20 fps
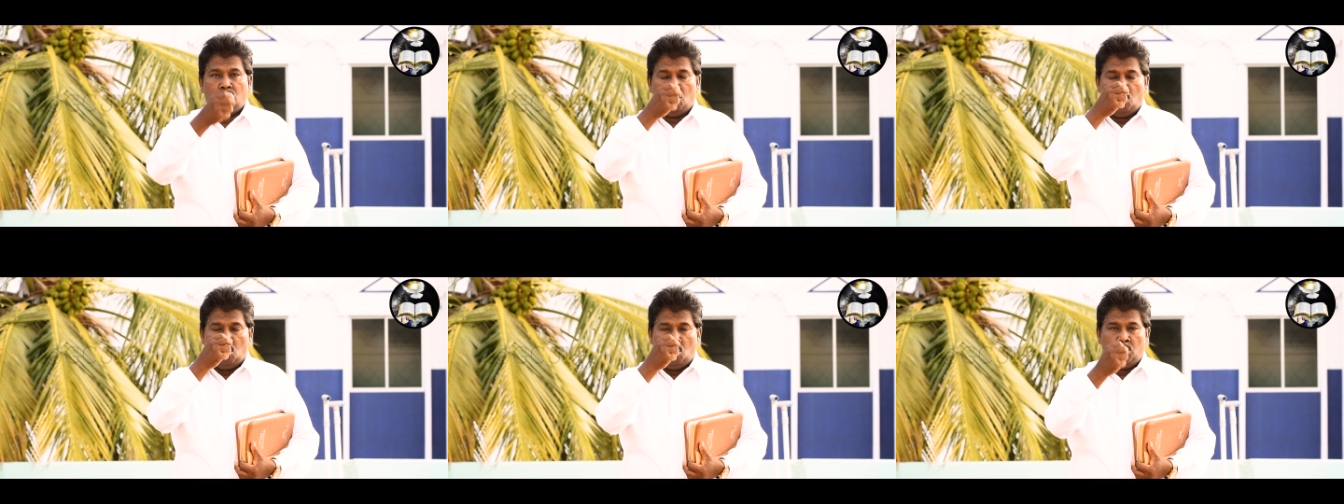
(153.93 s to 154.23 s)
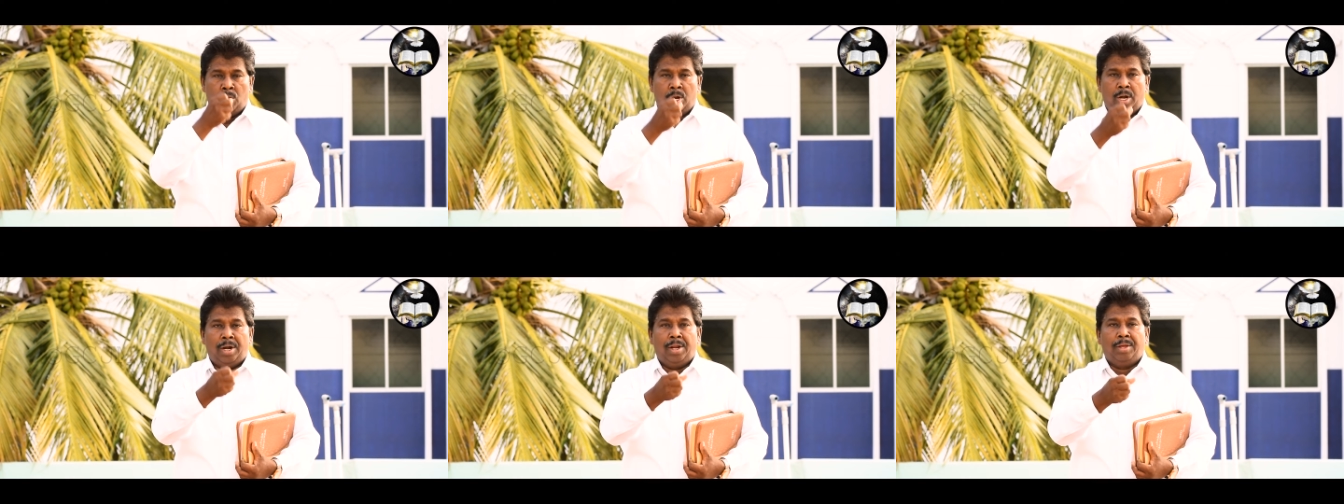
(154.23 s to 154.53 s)

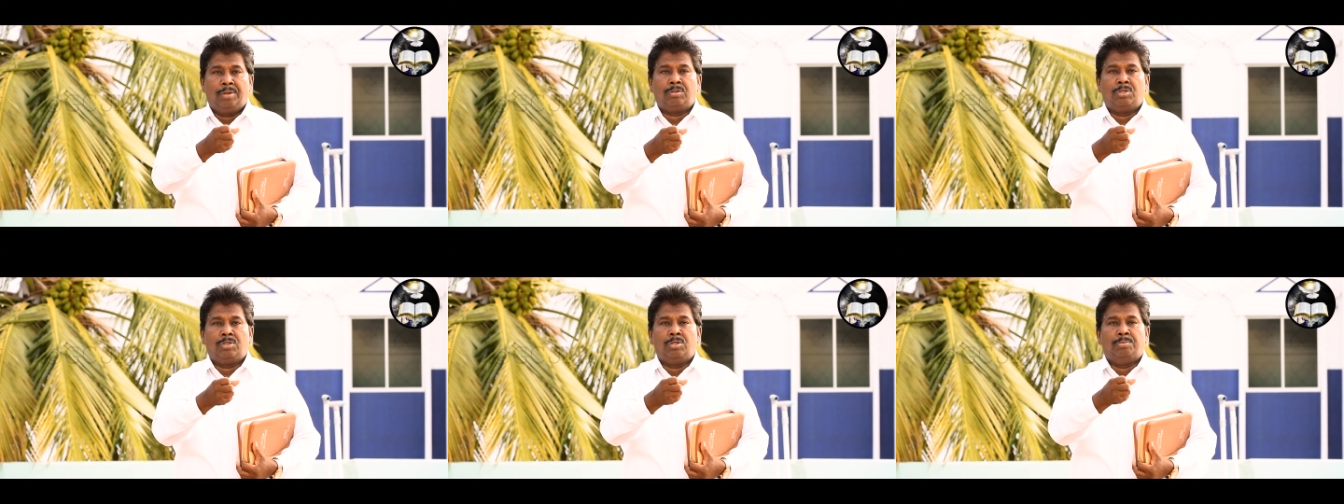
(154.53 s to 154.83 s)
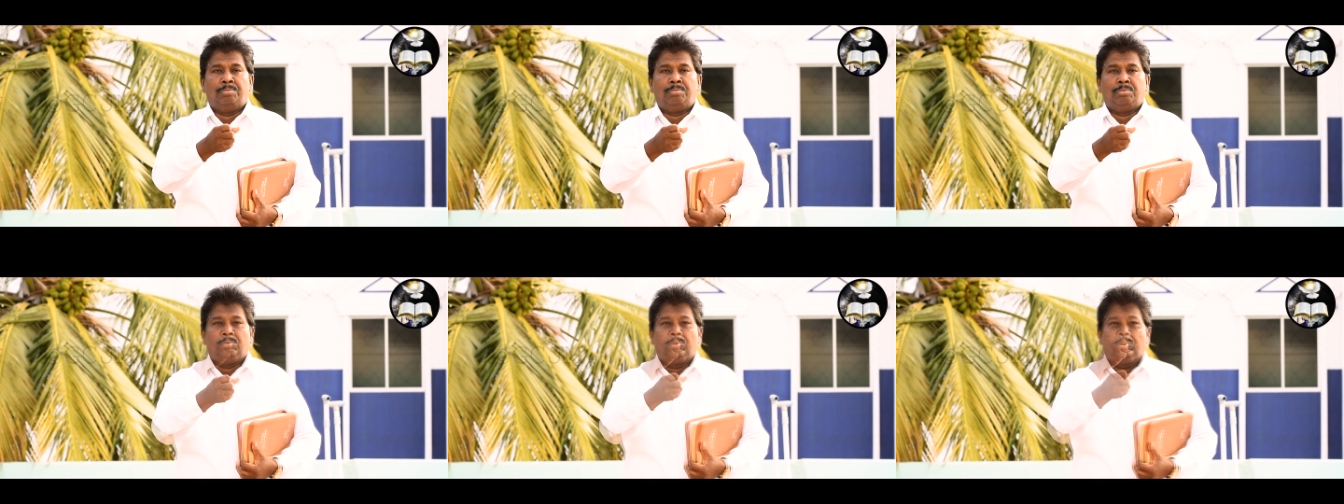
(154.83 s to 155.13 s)

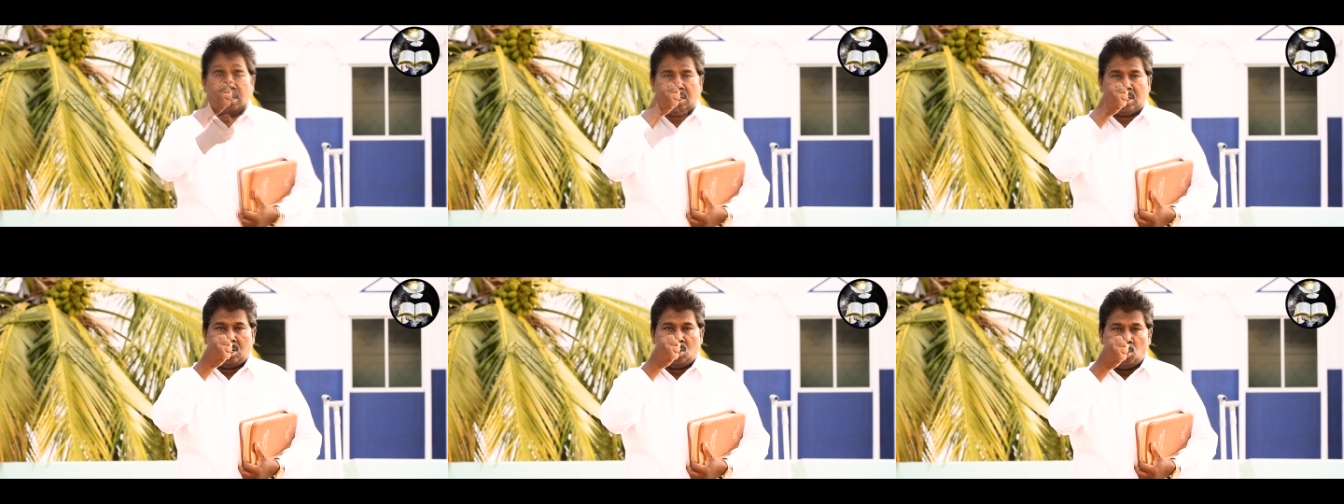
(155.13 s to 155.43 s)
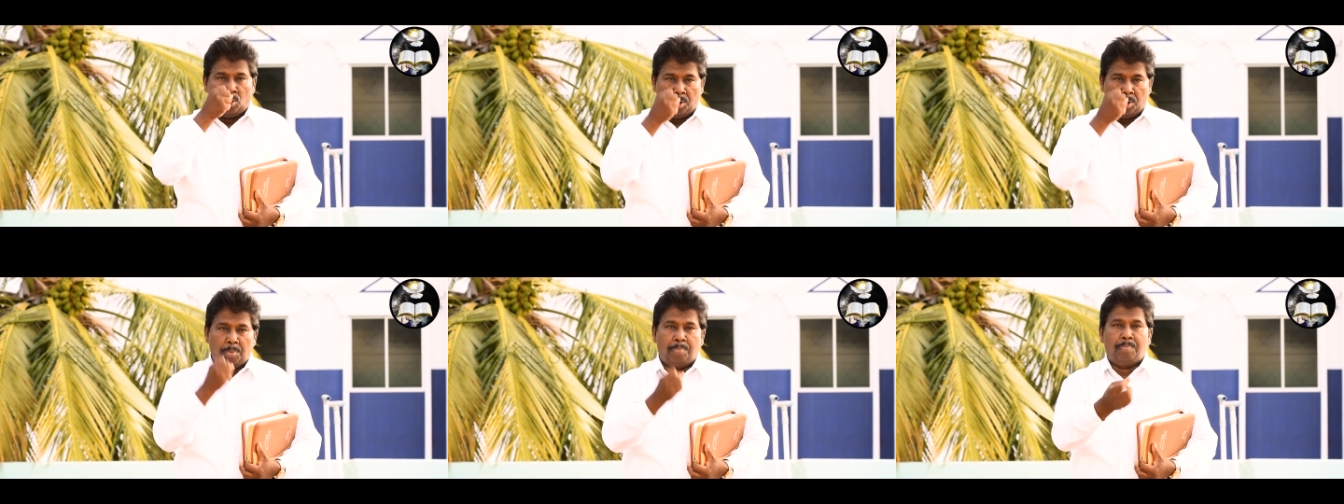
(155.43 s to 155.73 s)
உங்களுக்கும்
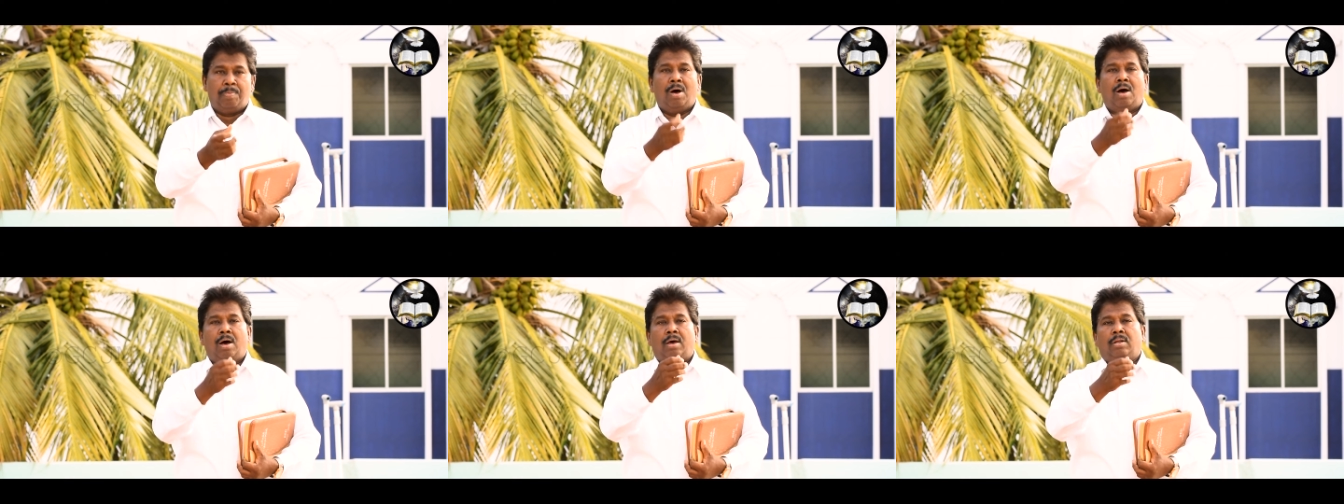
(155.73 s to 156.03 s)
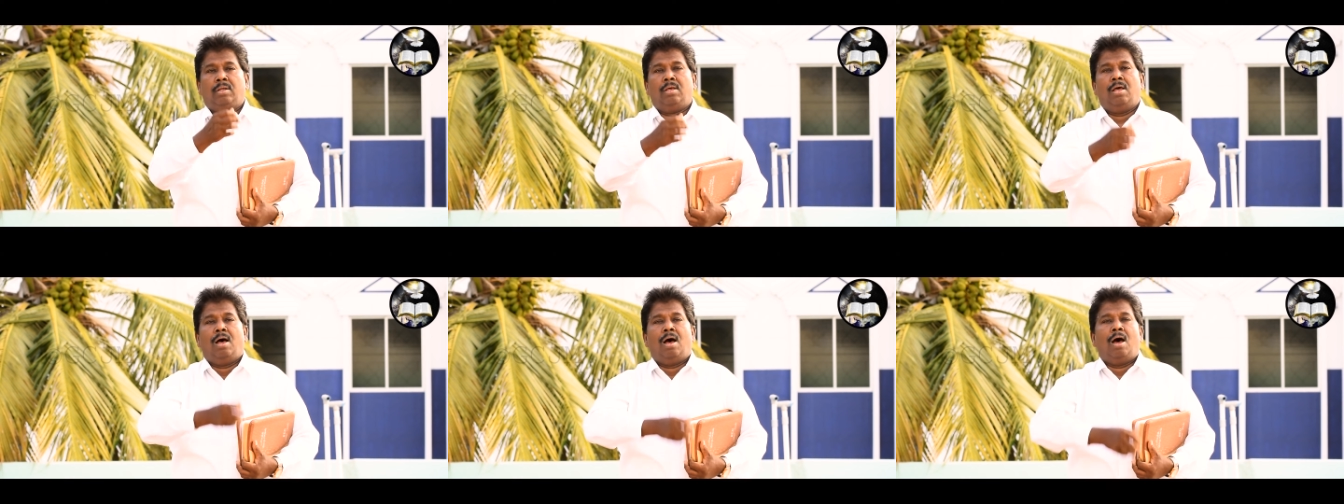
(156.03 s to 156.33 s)
கொடுப்பார்
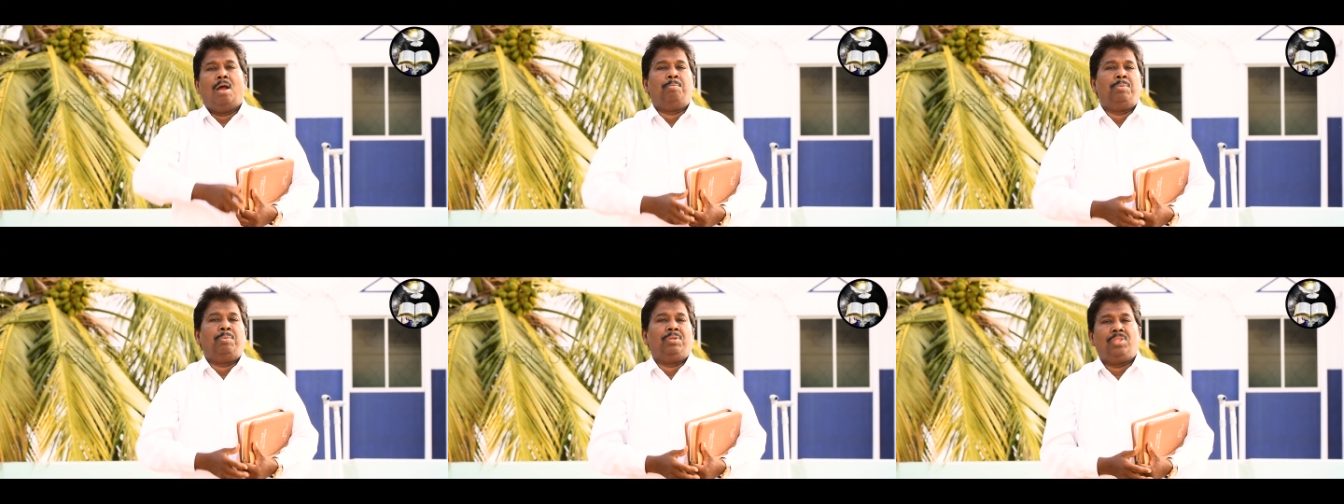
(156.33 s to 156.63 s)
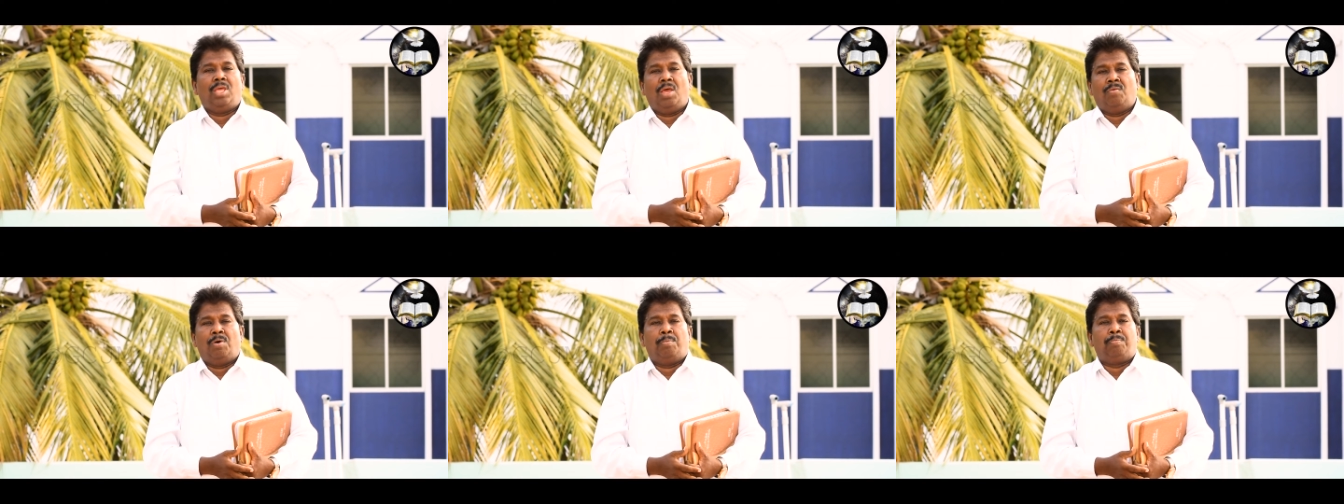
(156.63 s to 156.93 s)
அன்பு
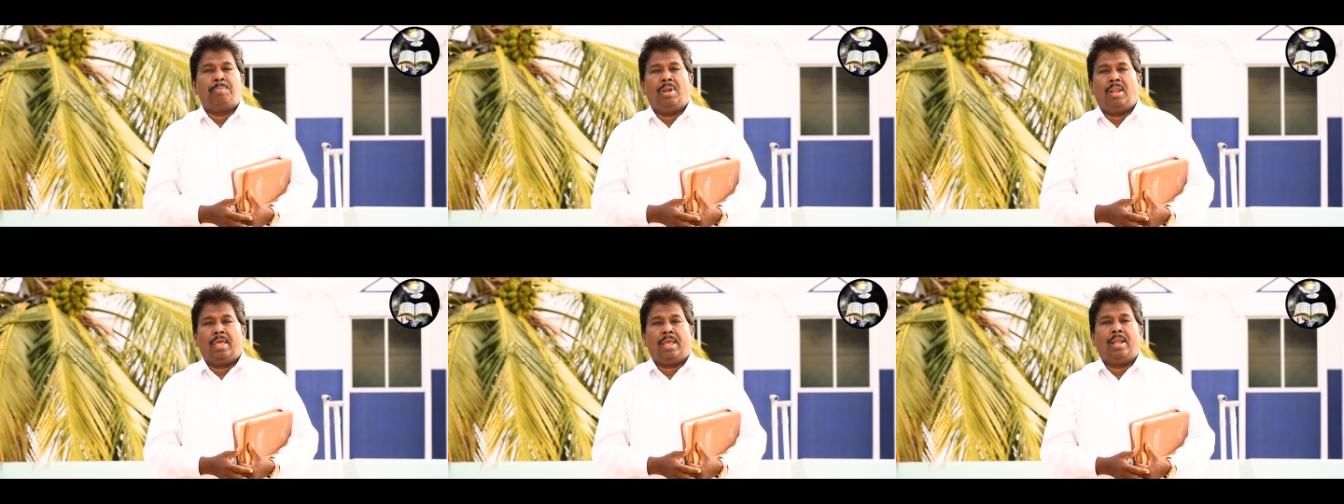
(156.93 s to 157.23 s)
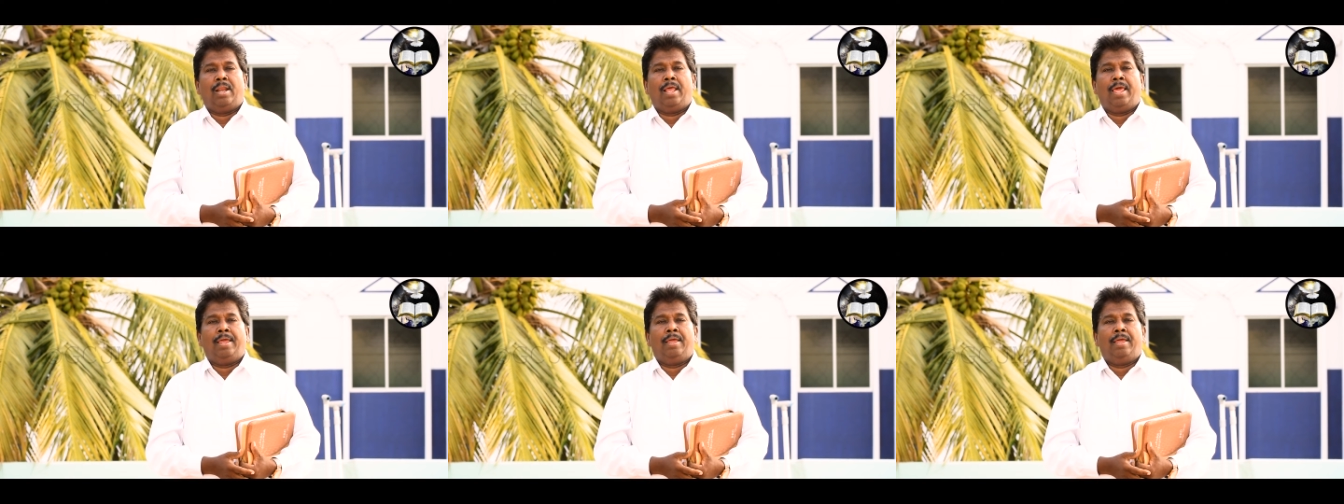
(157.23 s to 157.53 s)
தேவ
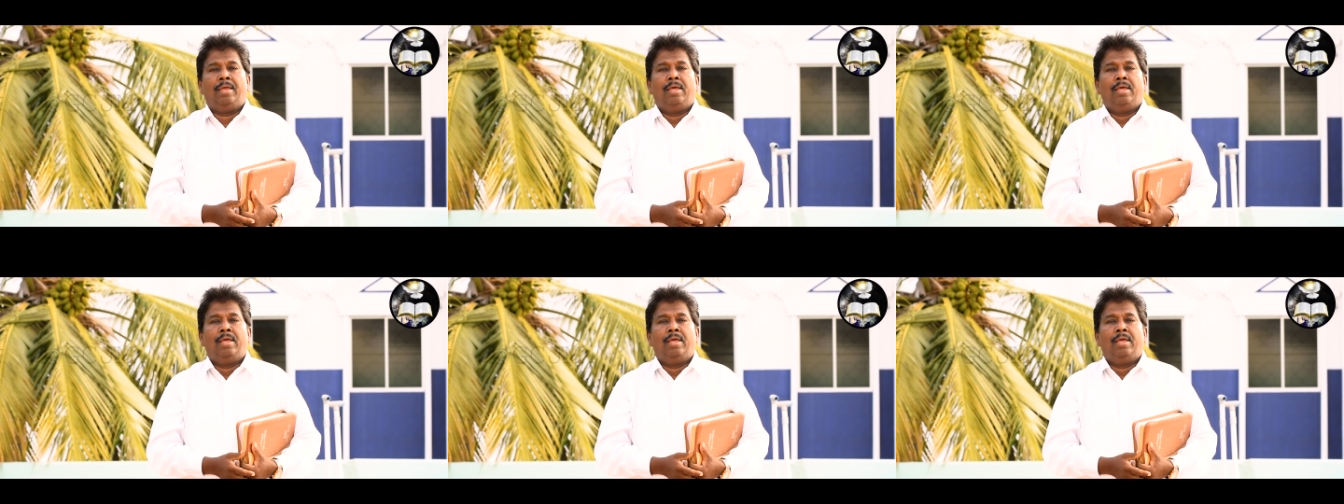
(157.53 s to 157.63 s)
பிள்ளைகளே